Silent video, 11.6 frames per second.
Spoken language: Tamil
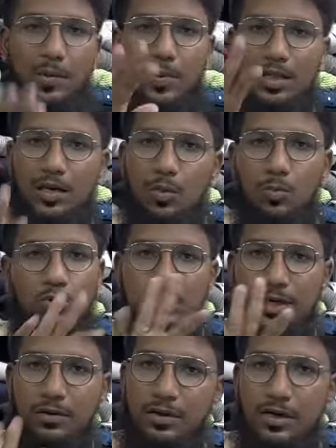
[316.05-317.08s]
பார்த்தீங்கன்னா மூணு
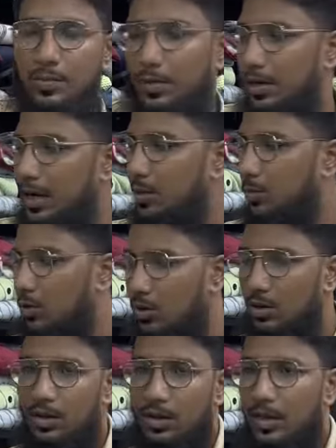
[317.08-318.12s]
ஷர்ட் வந்து ட்ரிபிள் நைன் ப்ரோ
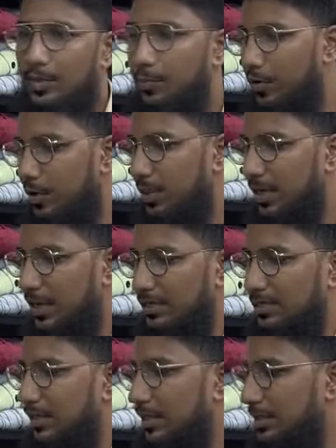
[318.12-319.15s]
இப்போ வந்து
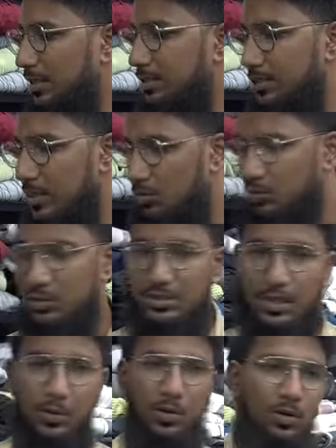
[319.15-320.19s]
நெக்ஸ்ட் இந்த ஷர்ட்ஸ்ல
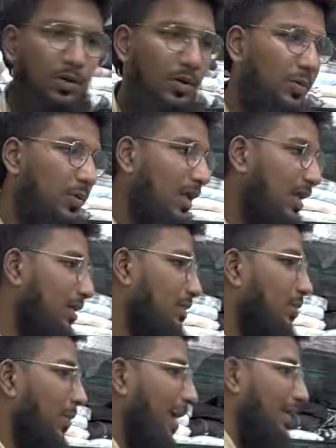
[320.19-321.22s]
முடிஞ்சிச்சா ப்ரோ இப்போ நான் நெக்ஸ்ட்
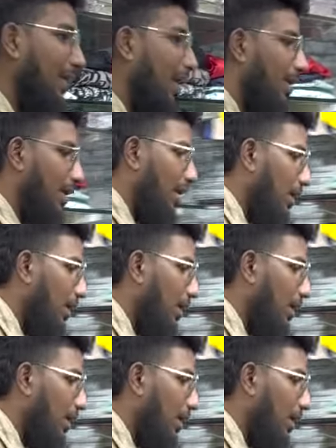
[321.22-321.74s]
பேண்ட் காட்டுறேன்